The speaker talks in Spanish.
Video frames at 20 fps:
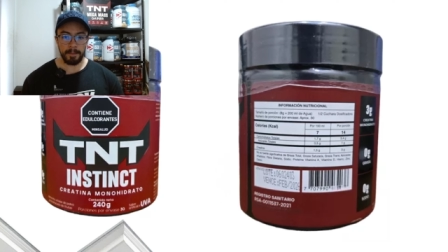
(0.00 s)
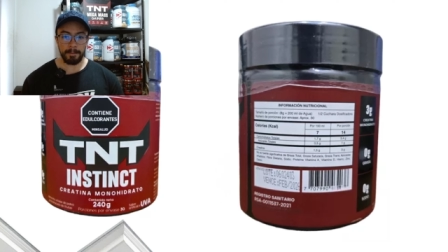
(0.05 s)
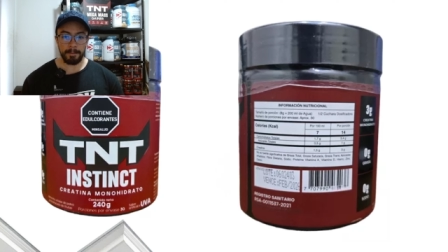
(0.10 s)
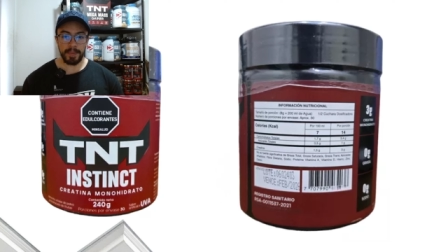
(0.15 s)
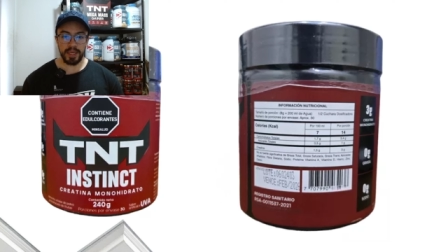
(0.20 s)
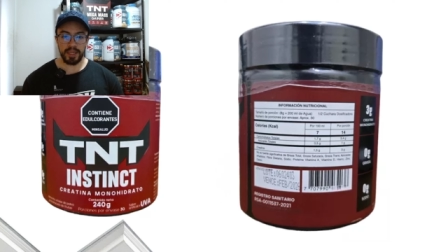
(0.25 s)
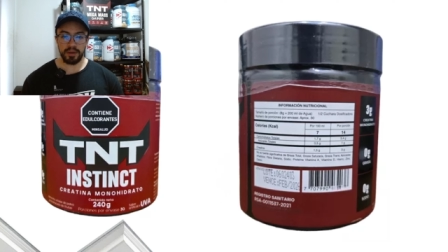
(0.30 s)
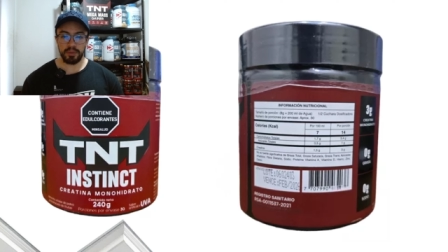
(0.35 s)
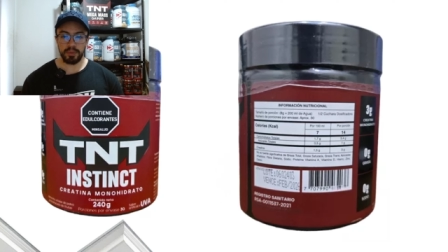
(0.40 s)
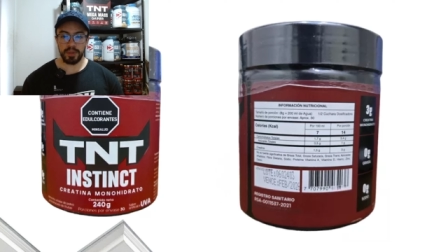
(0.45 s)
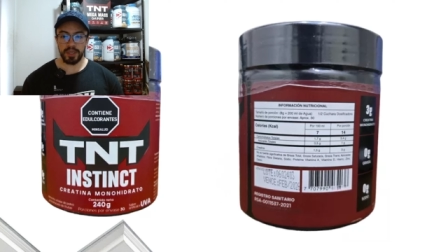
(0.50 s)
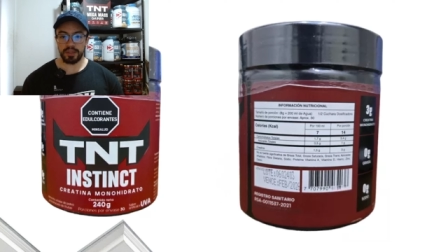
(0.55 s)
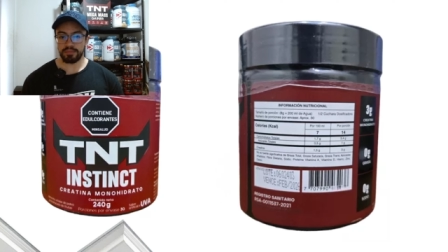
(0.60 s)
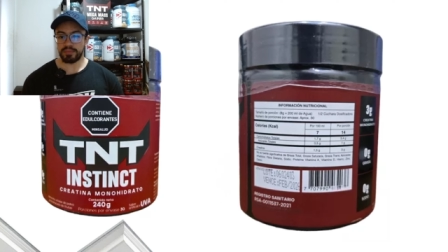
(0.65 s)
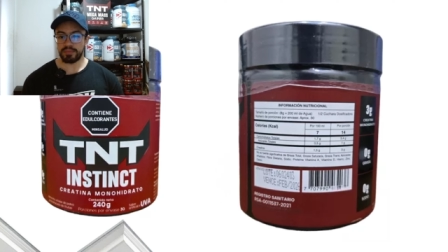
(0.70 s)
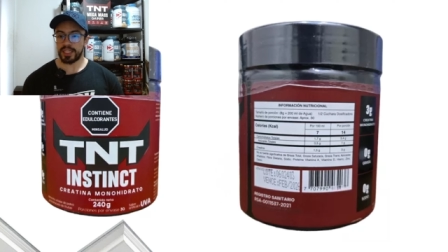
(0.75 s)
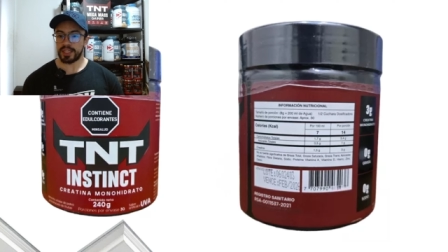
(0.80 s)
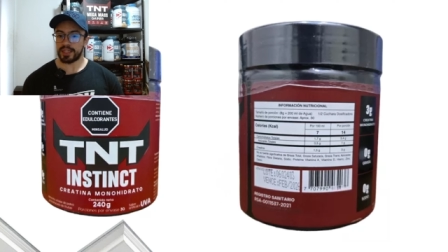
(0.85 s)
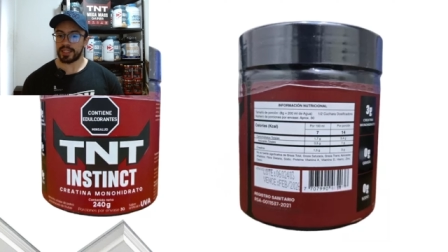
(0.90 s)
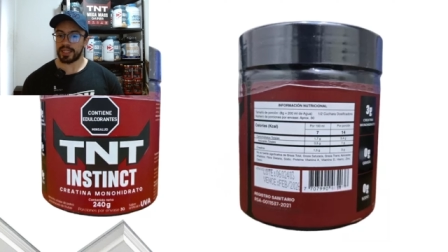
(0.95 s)
Pero bueno,
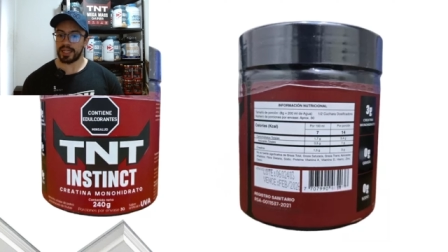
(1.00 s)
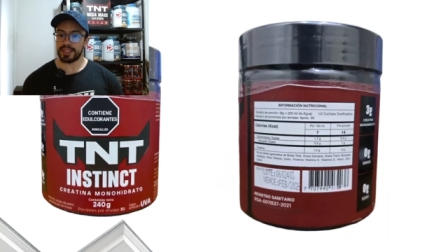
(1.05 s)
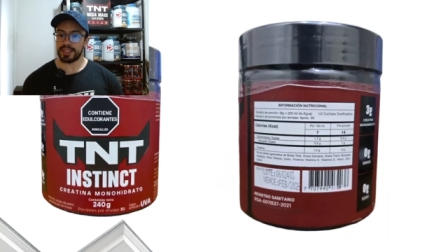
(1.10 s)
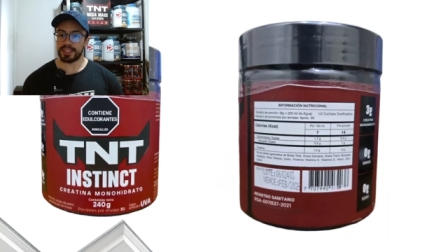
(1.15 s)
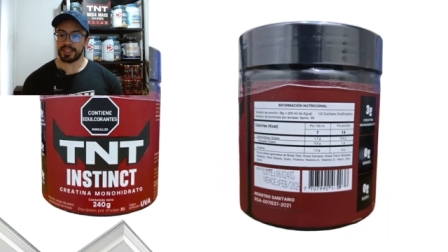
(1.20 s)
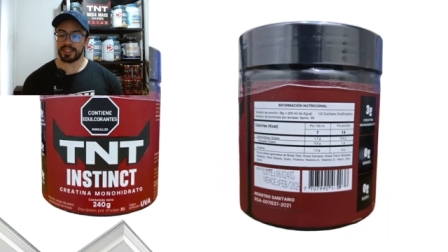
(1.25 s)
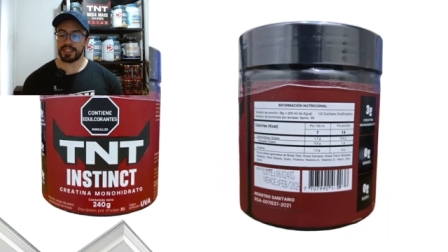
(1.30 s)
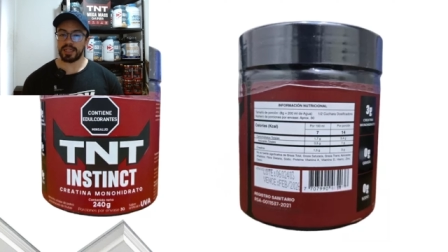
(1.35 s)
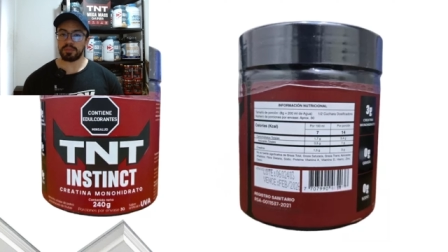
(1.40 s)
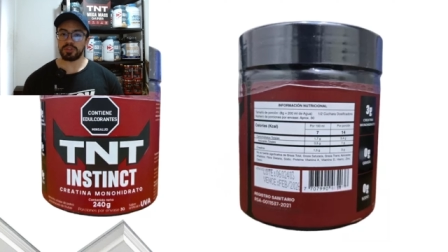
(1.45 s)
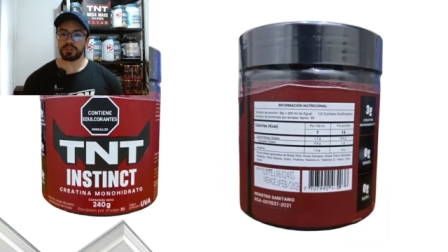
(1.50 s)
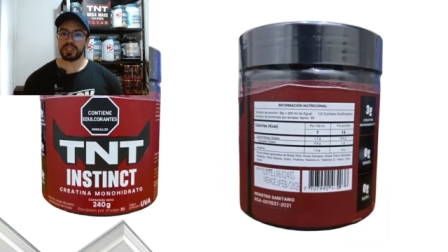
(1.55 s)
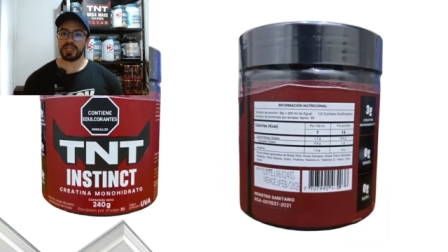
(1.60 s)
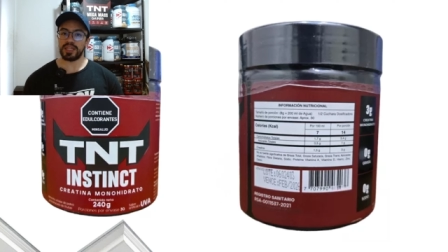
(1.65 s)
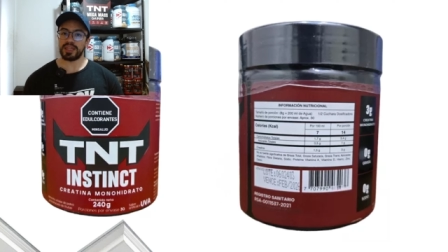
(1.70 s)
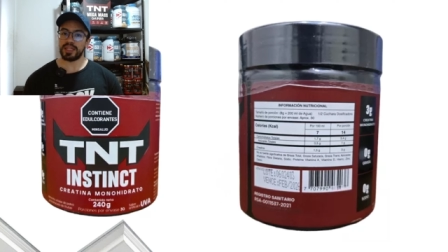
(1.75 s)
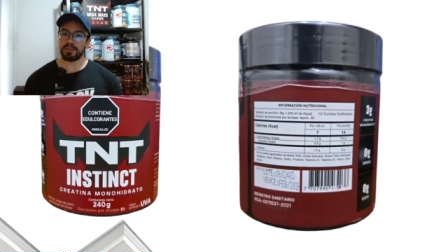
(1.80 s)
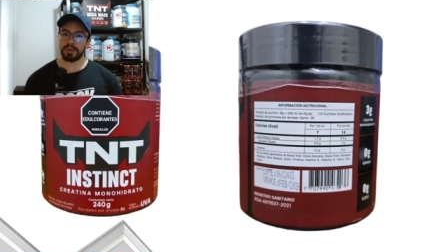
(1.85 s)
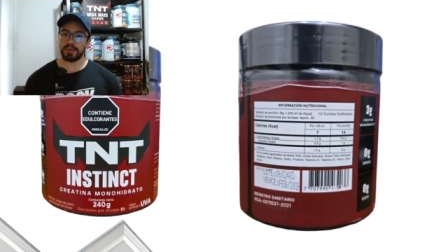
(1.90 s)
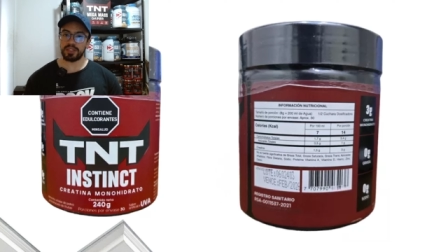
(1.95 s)
de entrada tendríamos que
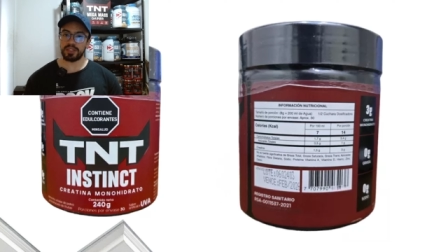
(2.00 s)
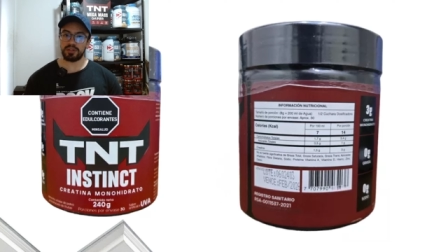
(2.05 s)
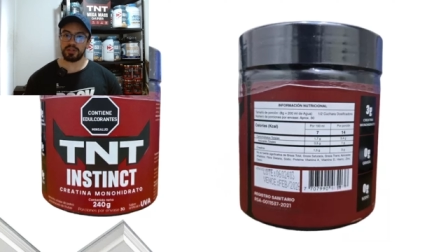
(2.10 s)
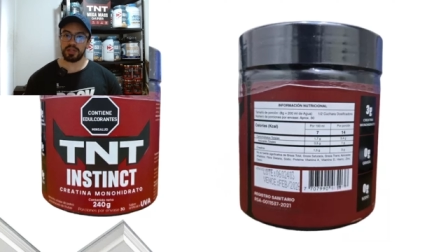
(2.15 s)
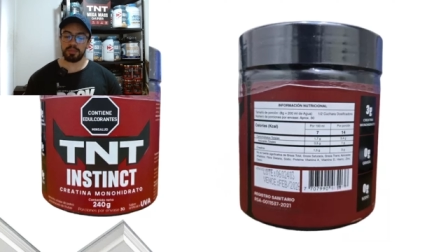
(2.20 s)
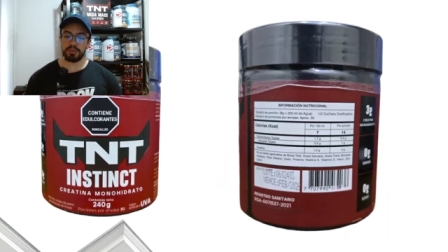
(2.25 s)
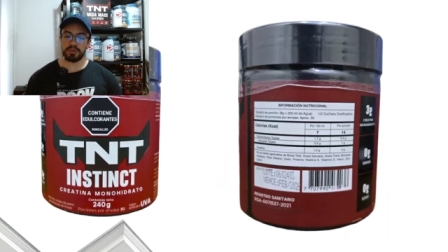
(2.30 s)
el tamaño de la